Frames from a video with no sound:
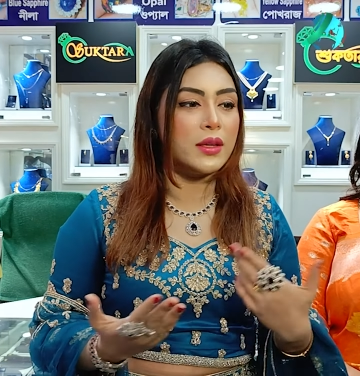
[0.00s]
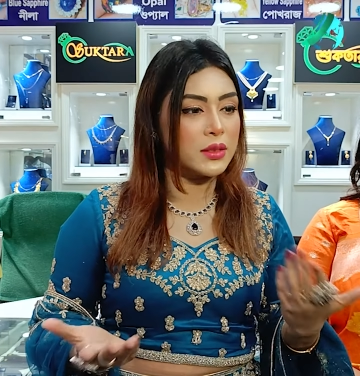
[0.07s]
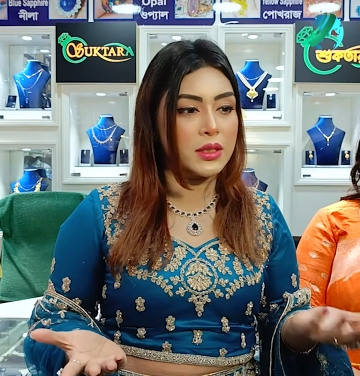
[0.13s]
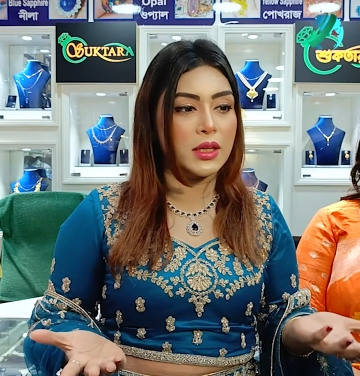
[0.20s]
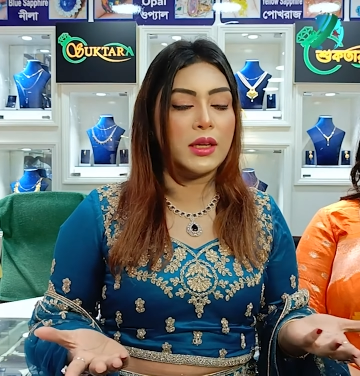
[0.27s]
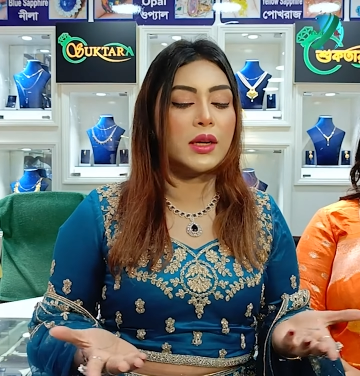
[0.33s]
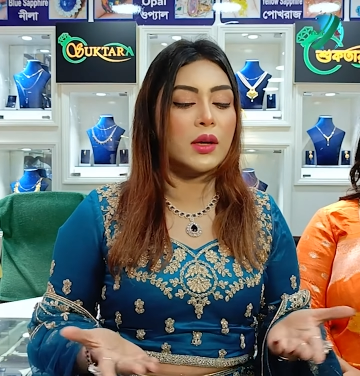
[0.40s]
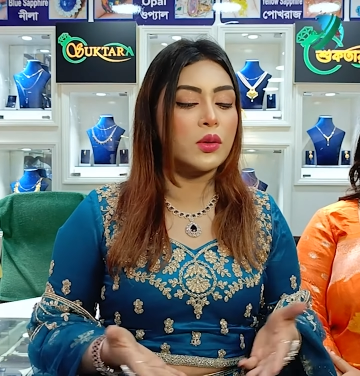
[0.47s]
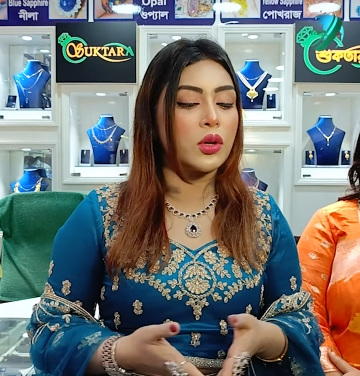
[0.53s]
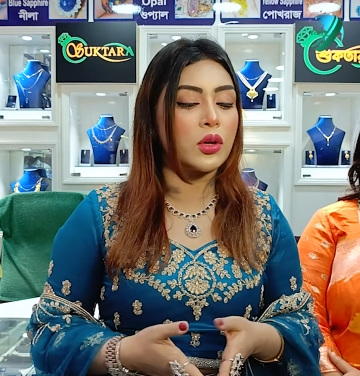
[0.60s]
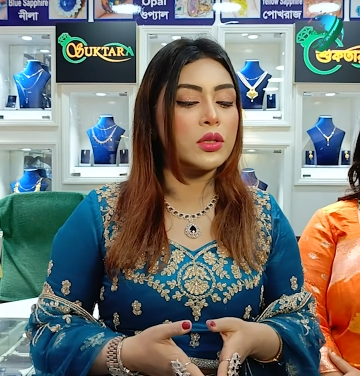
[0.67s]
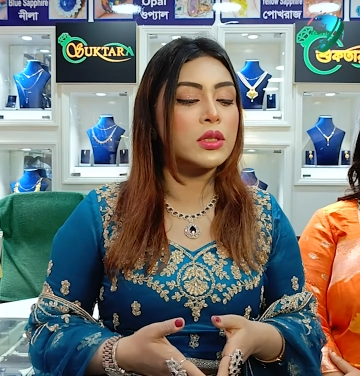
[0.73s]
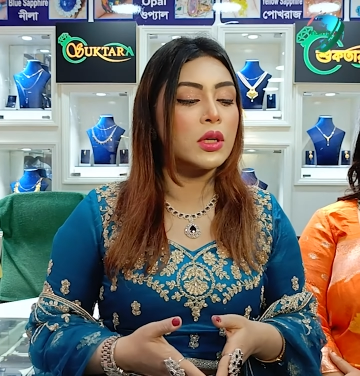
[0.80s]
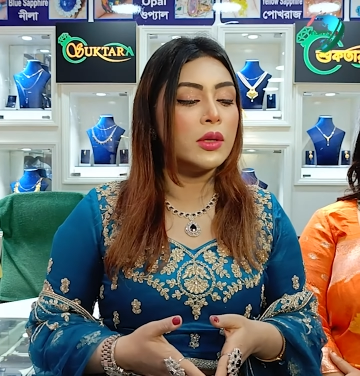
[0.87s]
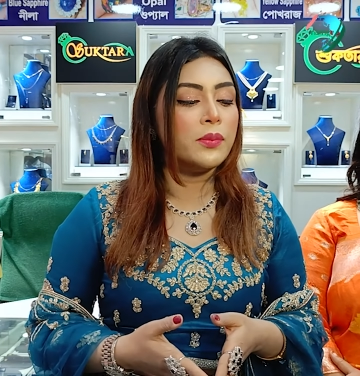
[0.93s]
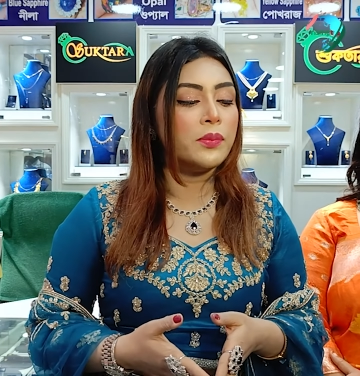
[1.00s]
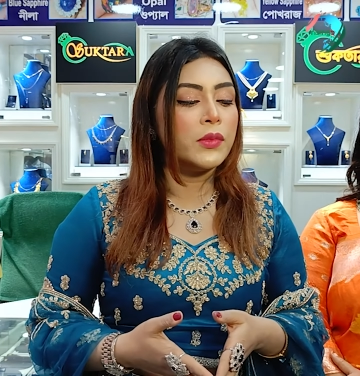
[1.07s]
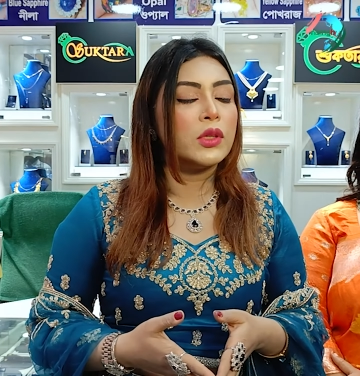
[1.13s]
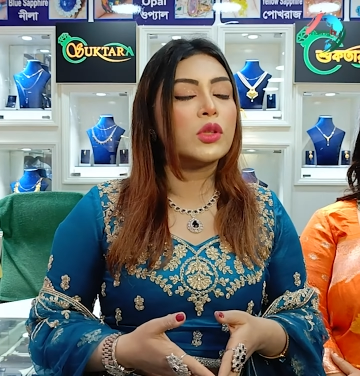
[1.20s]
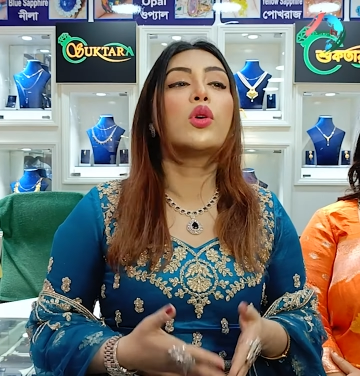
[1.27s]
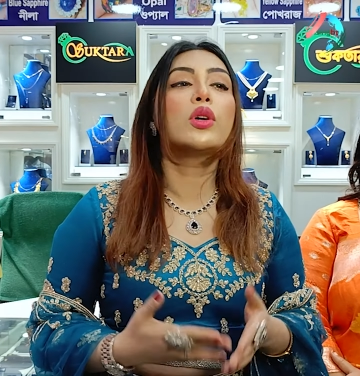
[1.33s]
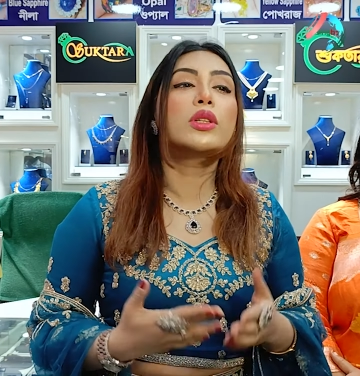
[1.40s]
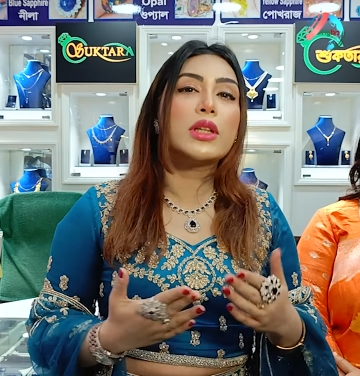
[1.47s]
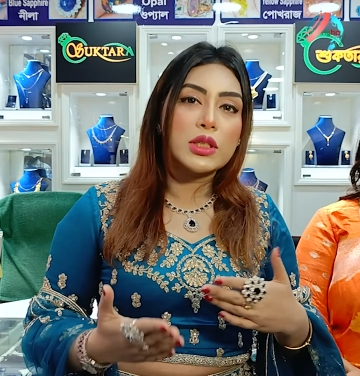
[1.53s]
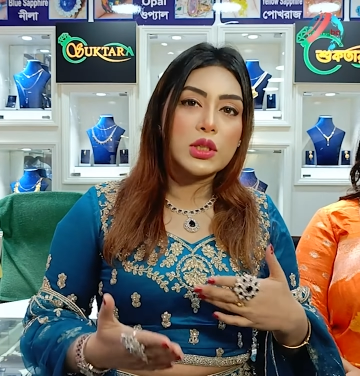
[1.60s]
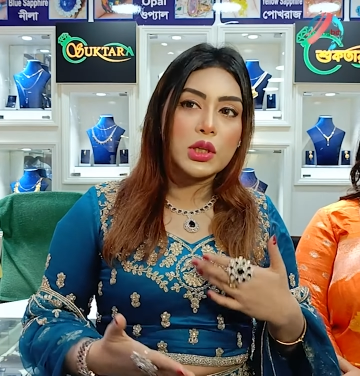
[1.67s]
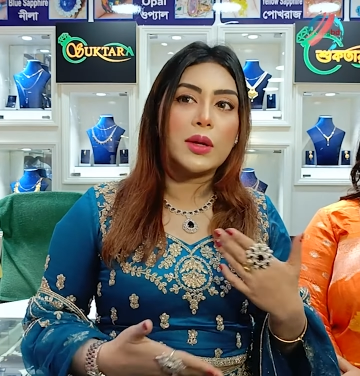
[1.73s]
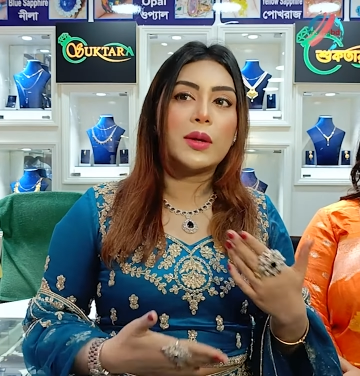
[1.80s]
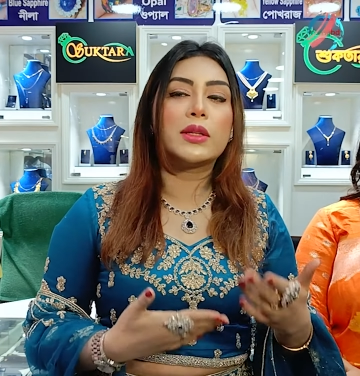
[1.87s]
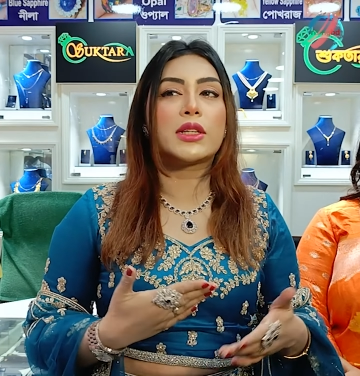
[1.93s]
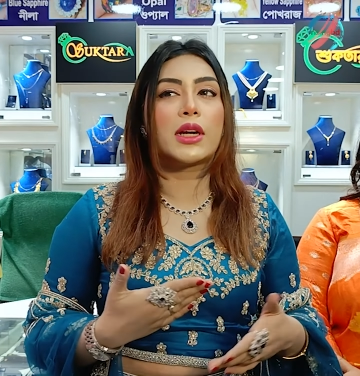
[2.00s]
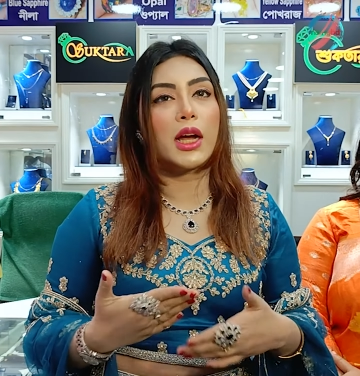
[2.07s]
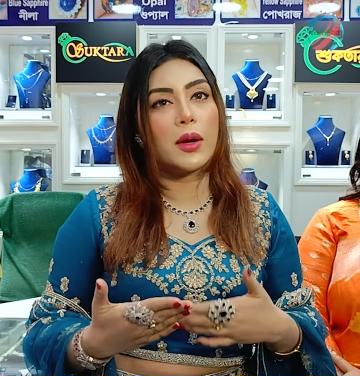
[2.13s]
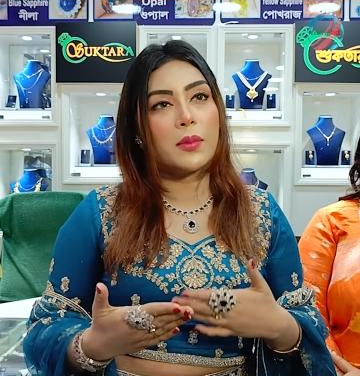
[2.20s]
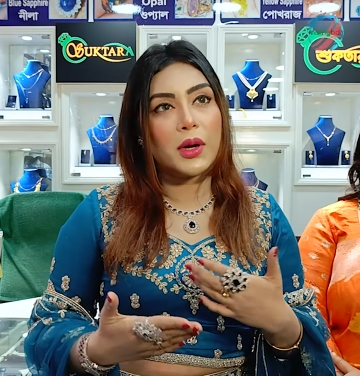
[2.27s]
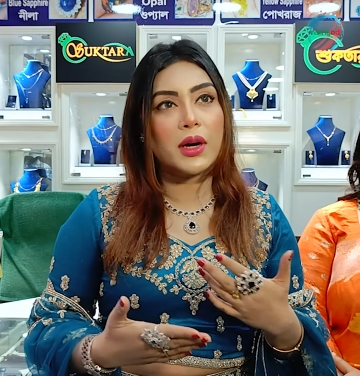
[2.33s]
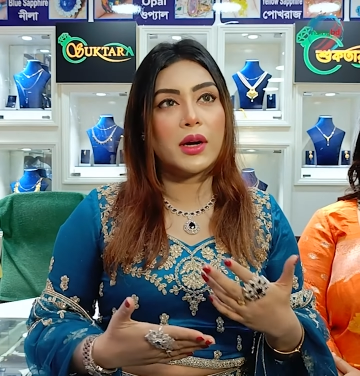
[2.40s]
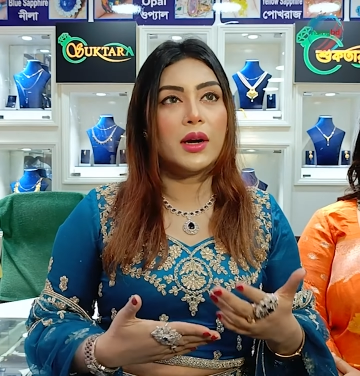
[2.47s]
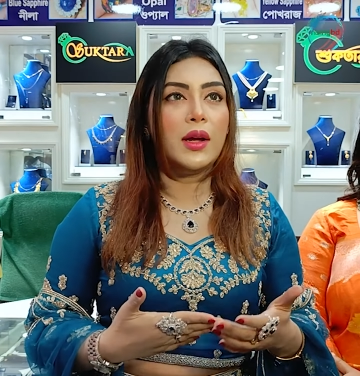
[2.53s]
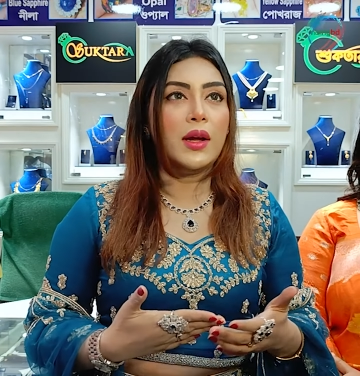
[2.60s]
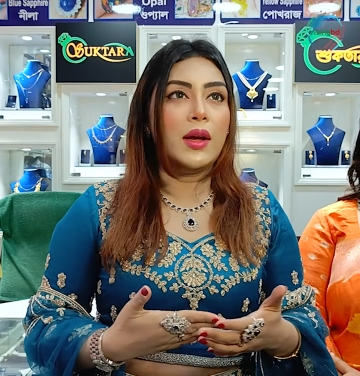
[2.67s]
স্টিল নাও নট তো ওটা আসলে যারা আমার